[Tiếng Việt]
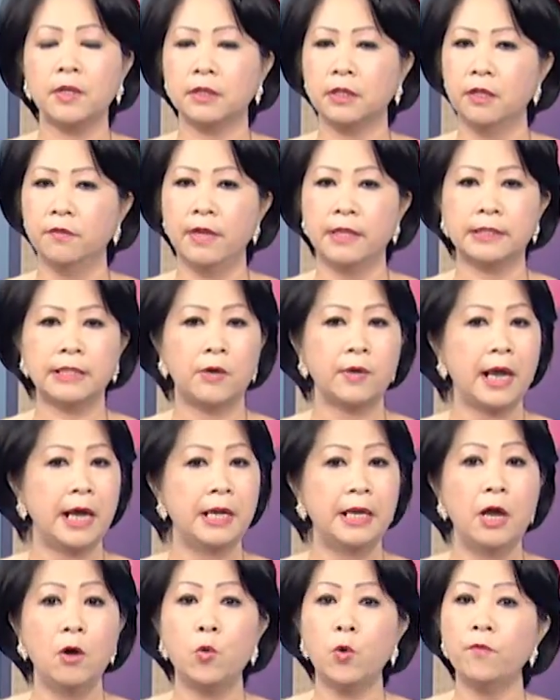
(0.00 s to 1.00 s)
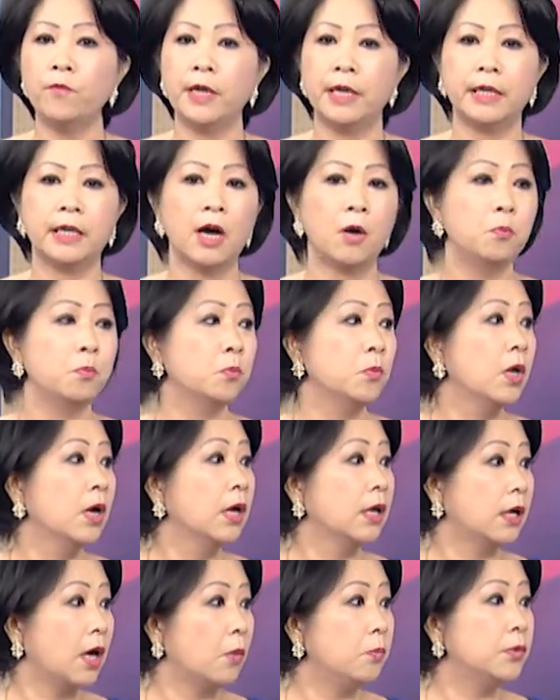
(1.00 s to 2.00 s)
tử về sau này nếu quý vị không
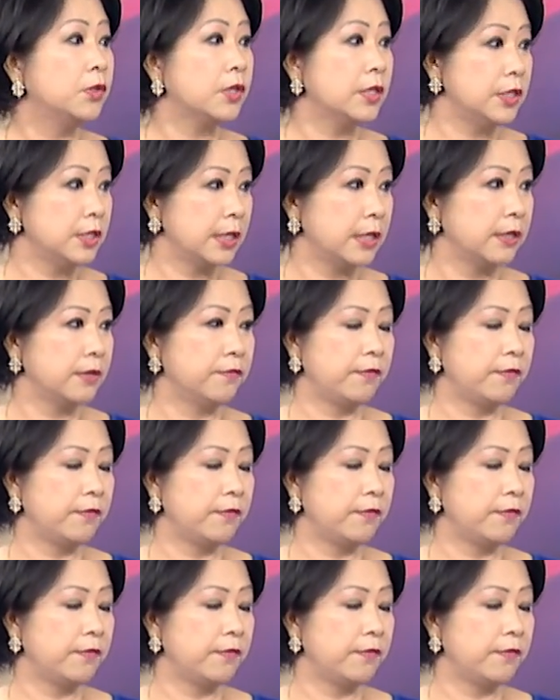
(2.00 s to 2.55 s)
không chữa trị